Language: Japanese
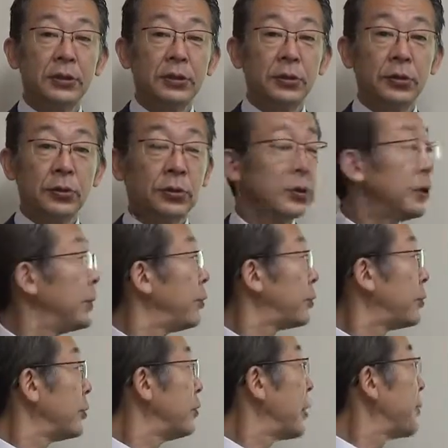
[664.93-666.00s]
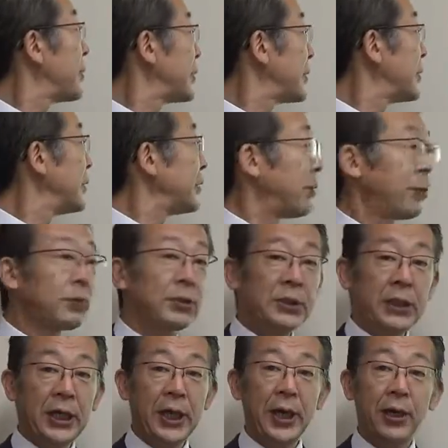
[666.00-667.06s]
いうよく言われます特
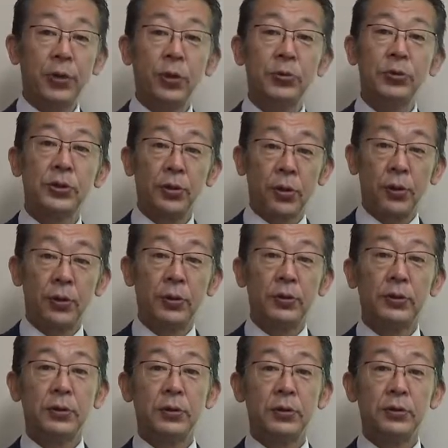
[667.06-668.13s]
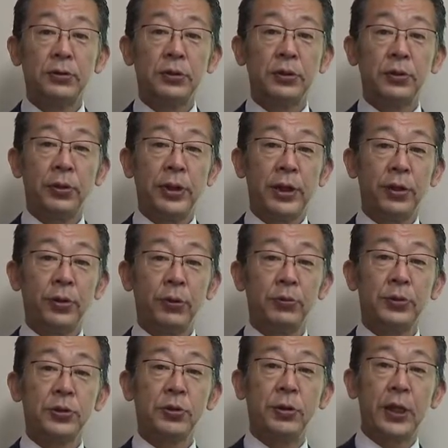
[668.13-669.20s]
に営業部長うちの営業
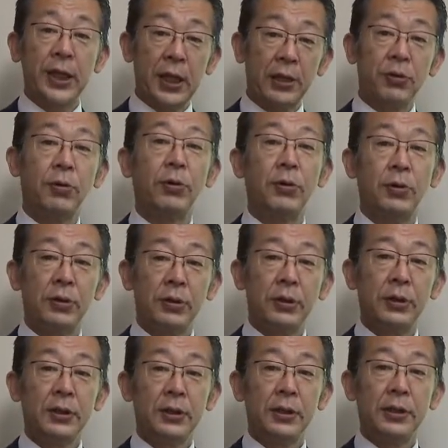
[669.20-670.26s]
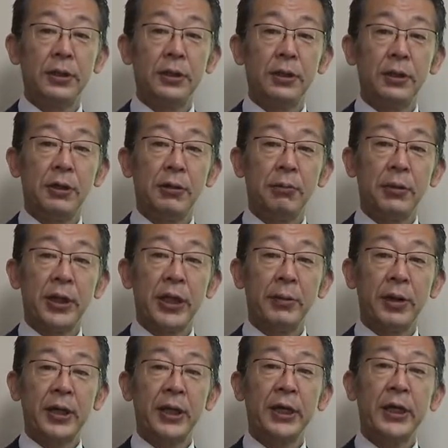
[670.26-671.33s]
部長はねと、まあ、名
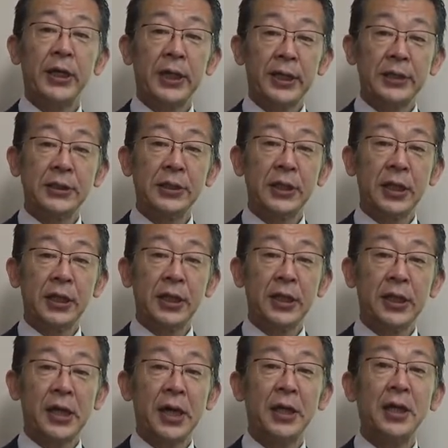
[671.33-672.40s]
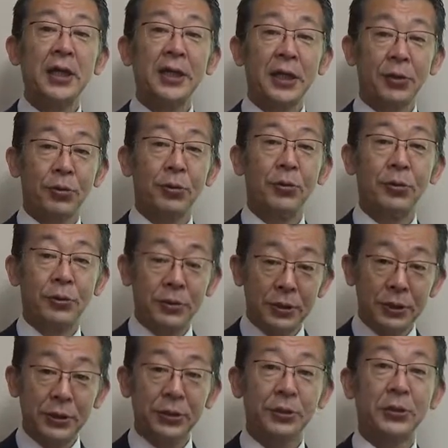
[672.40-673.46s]
前だけで全然やんやんねえんだよ
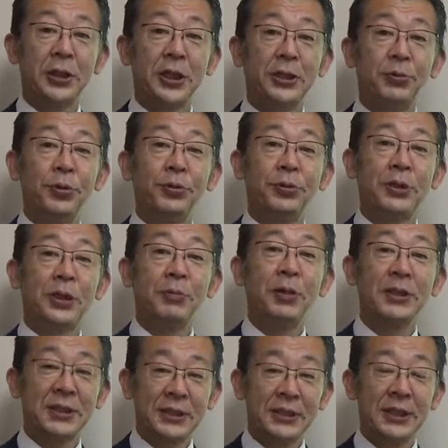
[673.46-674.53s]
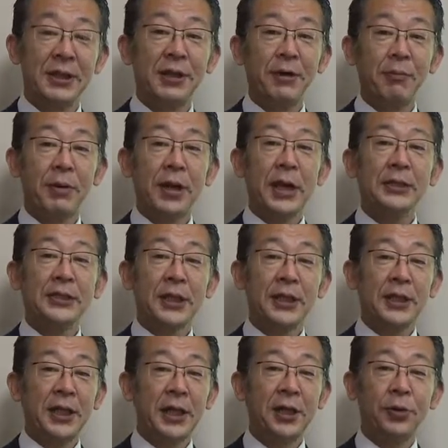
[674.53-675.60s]
という話もよく聞きますまなんちゃっ
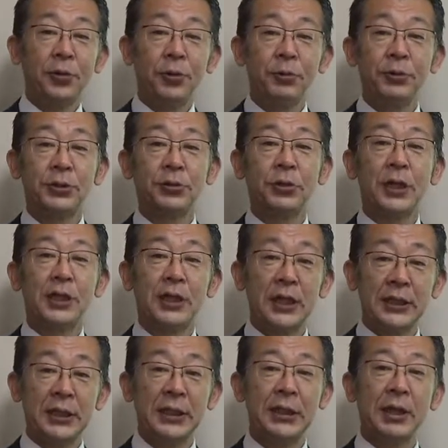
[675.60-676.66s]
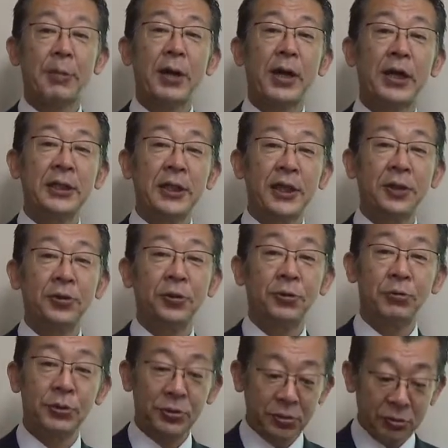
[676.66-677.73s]
て営業部長だったり名ばかり営業
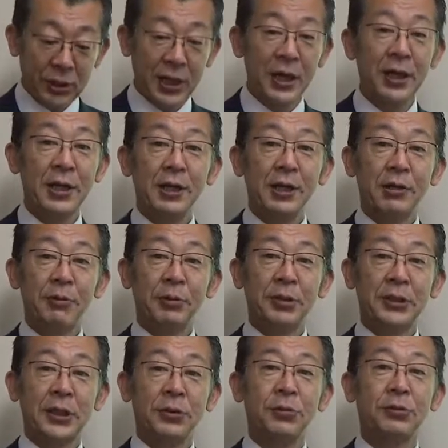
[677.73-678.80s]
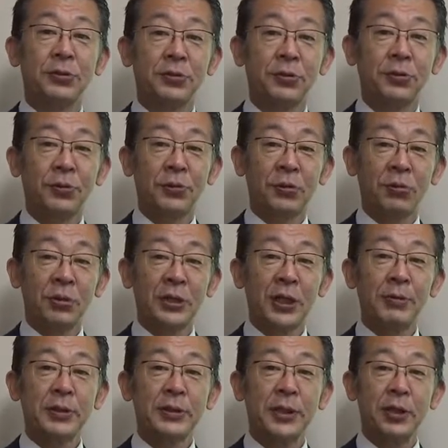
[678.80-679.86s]
部長とか、ま皆さんよくそういうことをおっしゃい
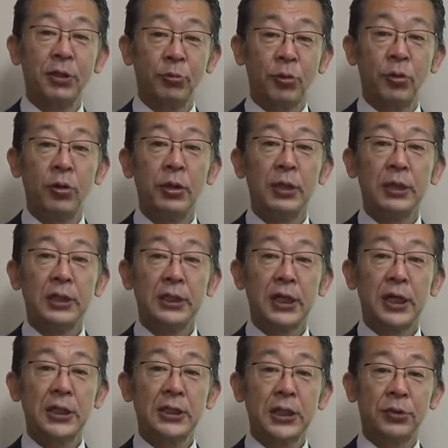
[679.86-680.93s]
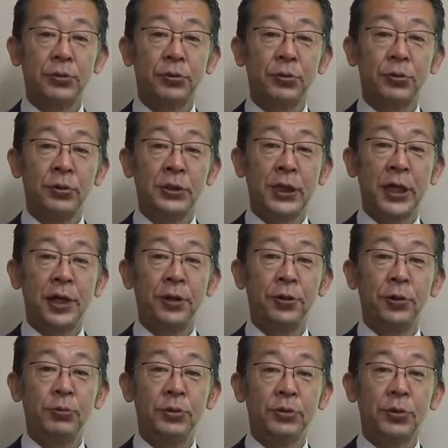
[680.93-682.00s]
ますけれどもじゃあなぜその良い営
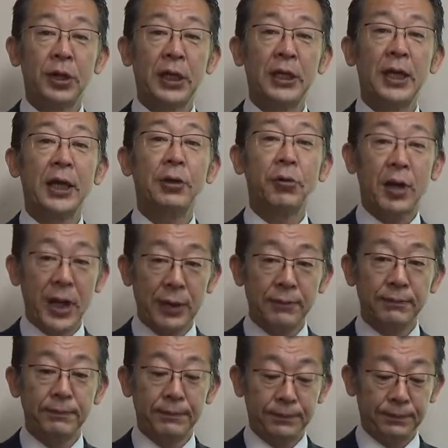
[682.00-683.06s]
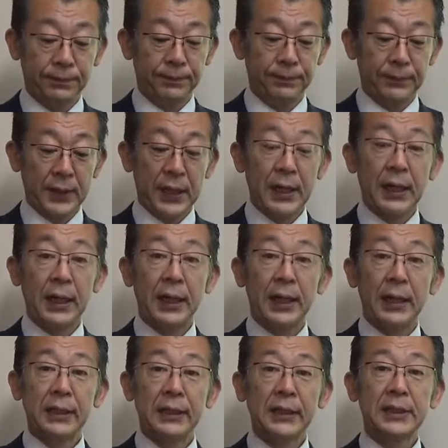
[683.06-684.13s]
業部長がいないのか
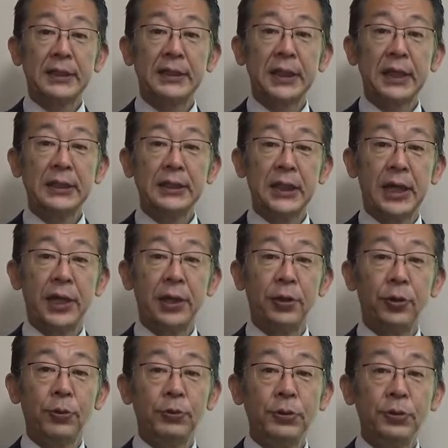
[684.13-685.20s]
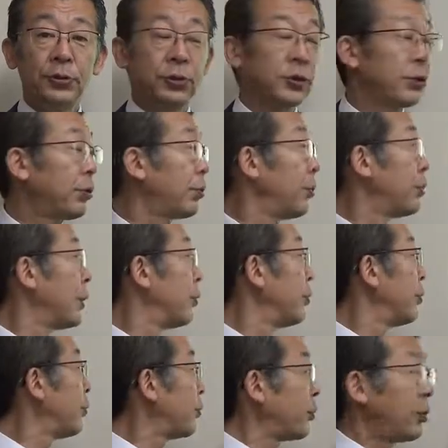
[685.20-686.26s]
実際にじゃあ営業部長の仕事ってど
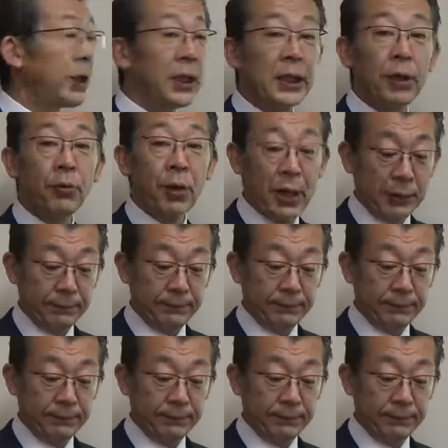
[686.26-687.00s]
ういうことなんだろうか